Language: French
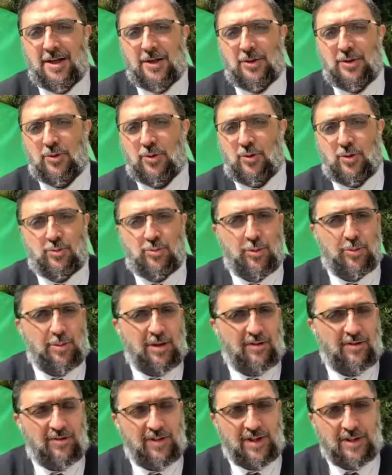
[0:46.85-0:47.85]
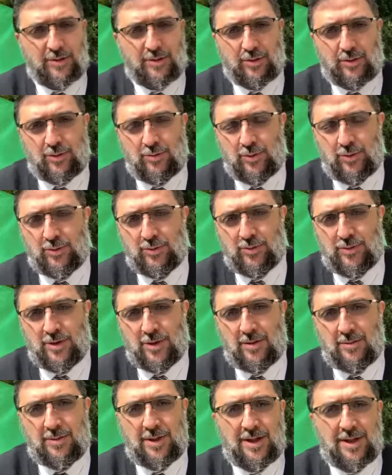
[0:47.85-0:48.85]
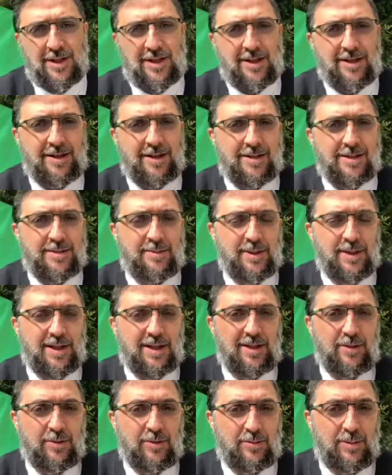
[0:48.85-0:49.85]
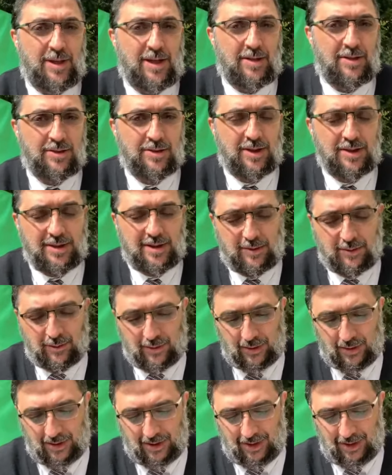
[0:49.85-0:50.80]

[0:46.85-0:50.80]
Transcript: donc on ne peut pas faire ce que bon nous semble et espérer ne pas rendre des comptes.